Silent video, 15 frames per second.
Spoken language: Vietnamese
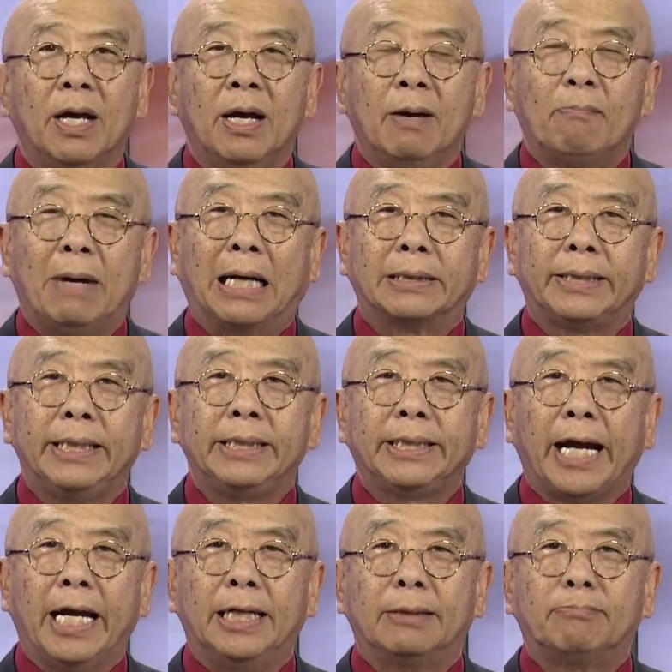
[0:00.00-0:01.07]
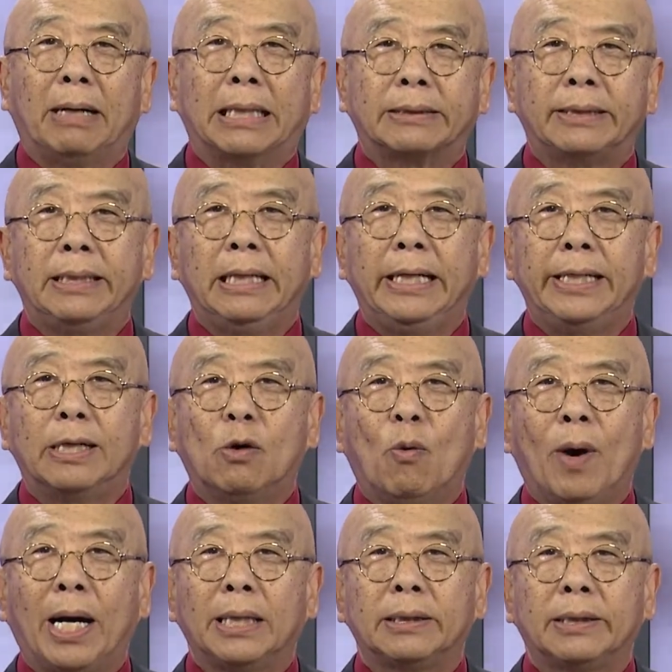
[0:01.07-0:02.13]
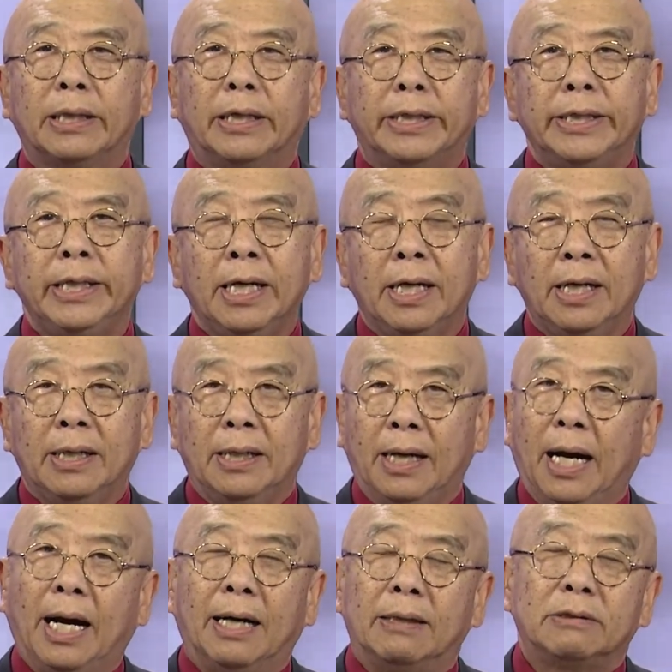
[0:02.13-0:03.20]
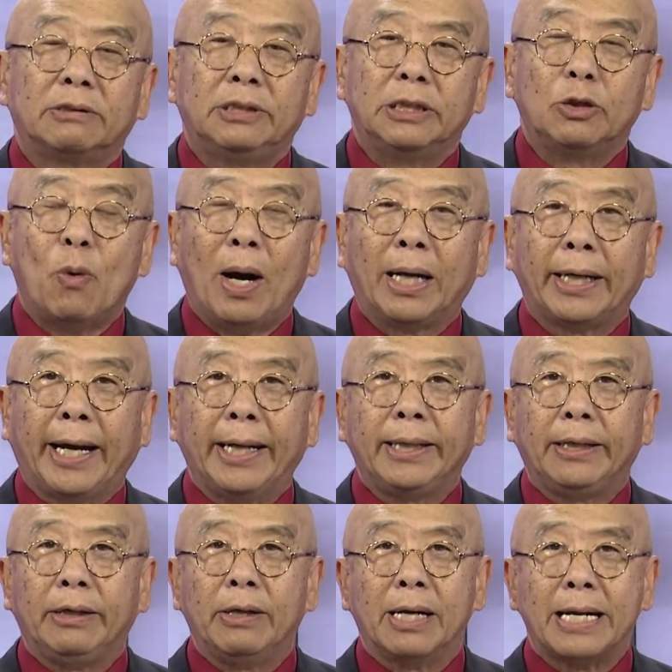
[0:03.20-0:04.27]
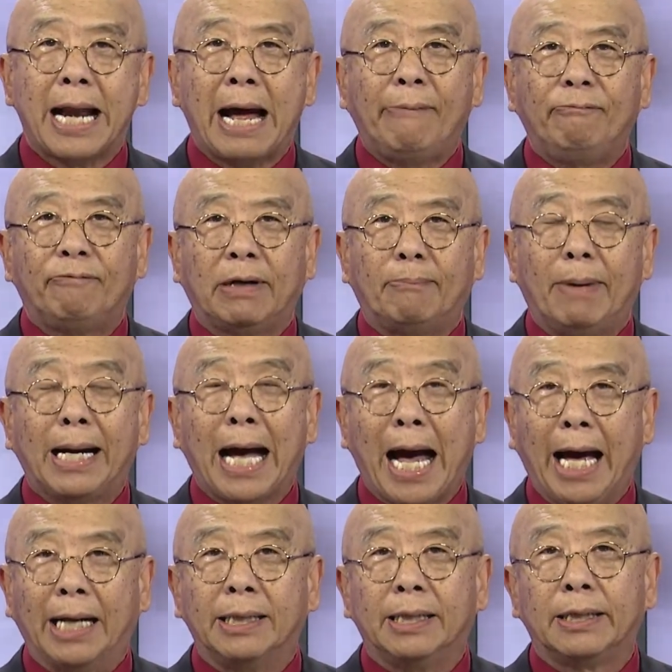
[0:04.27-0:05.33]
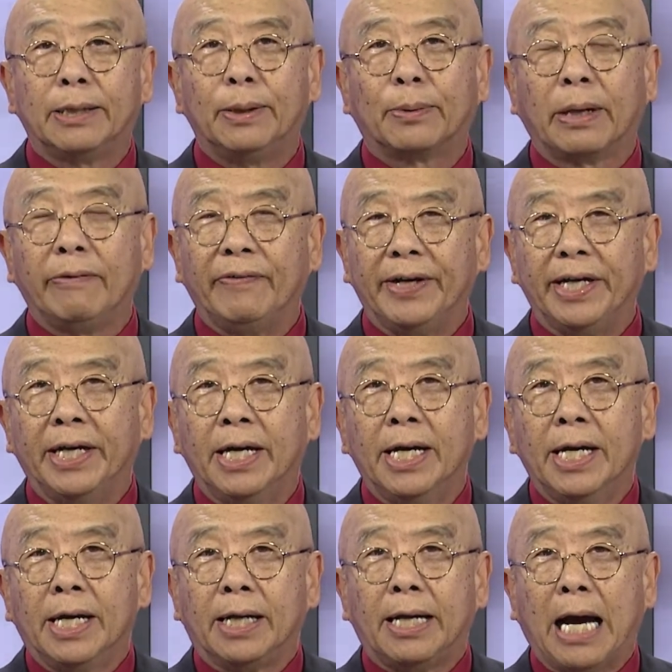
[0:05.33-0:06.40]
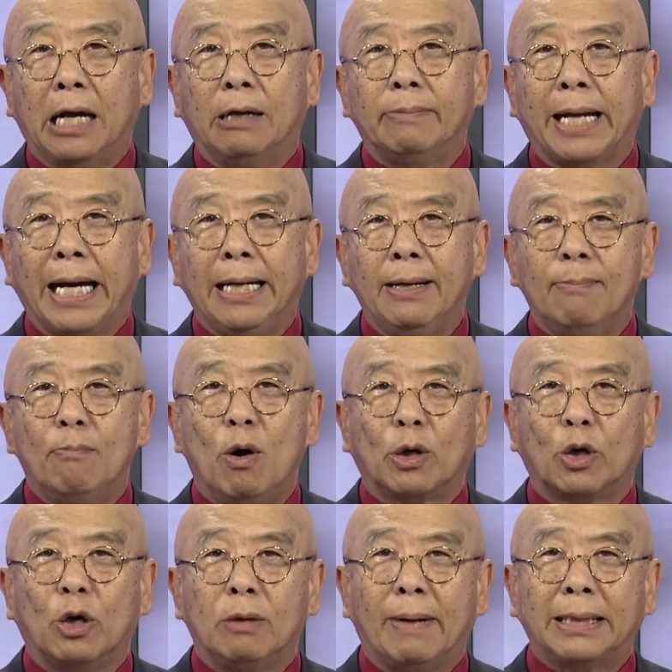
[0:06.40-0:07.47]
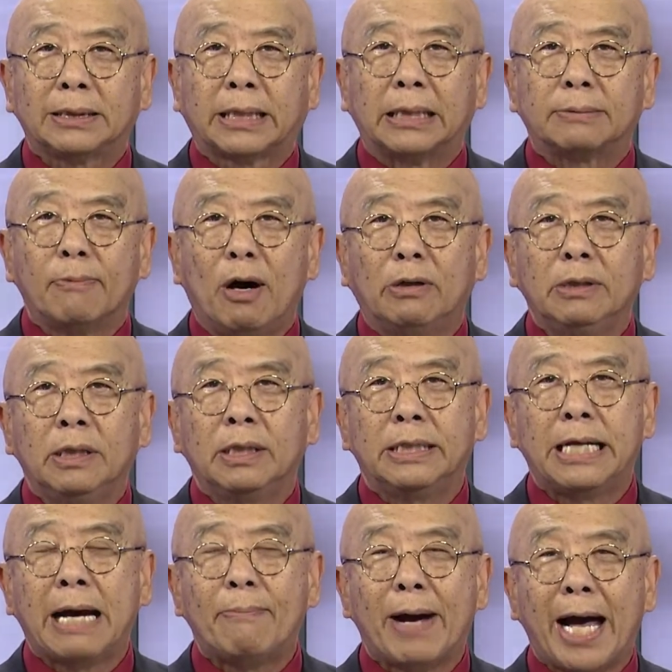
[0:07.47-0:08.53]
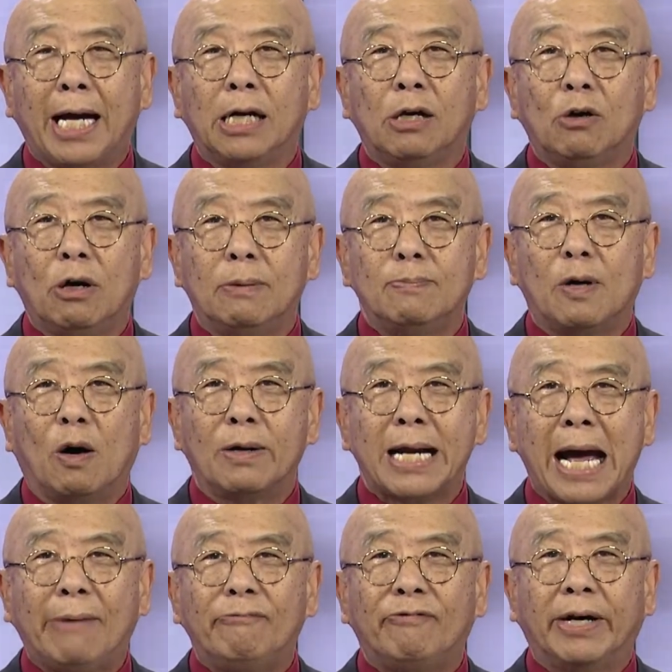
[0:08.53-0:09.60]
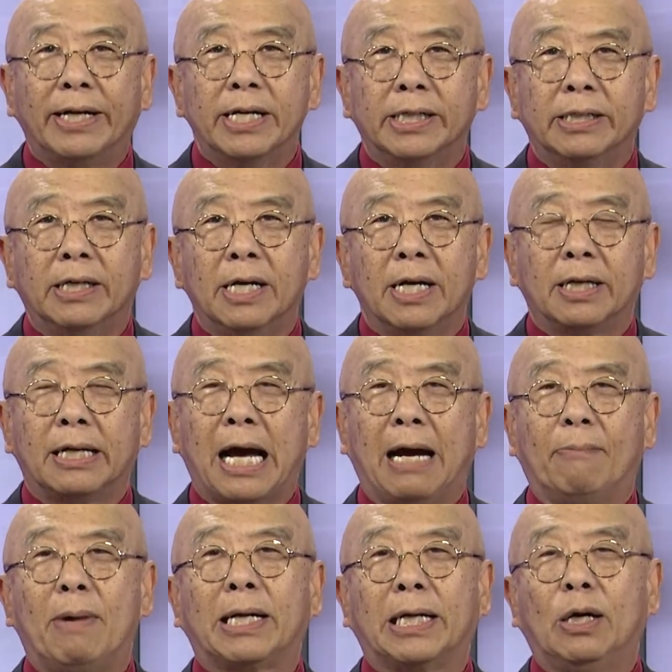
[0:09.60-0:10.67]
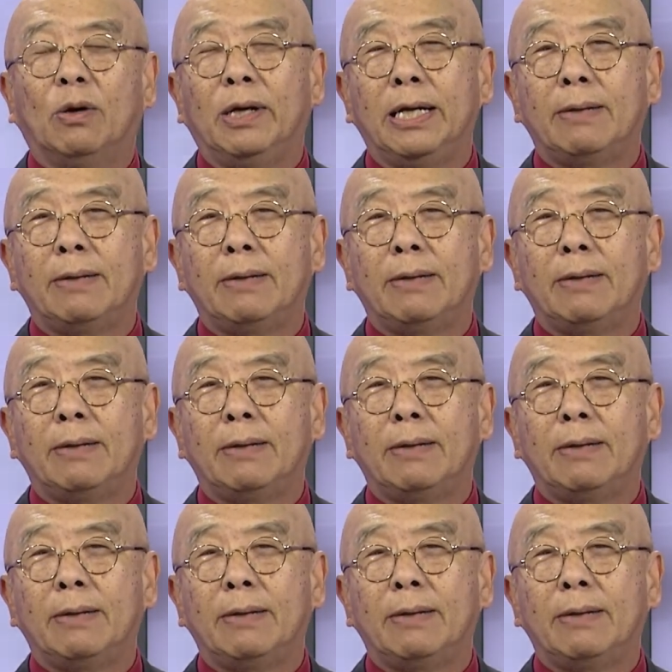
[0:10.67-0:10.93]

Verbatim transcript: Bản tin kể là bản tin liên quan tới à, sự đoàn kết giữa Nam và Bắc Hàn. Thưa quý vị, ngày hôm nay một đội basketball Nam Hàn gồm có nam và nữ đã bắt đầu lên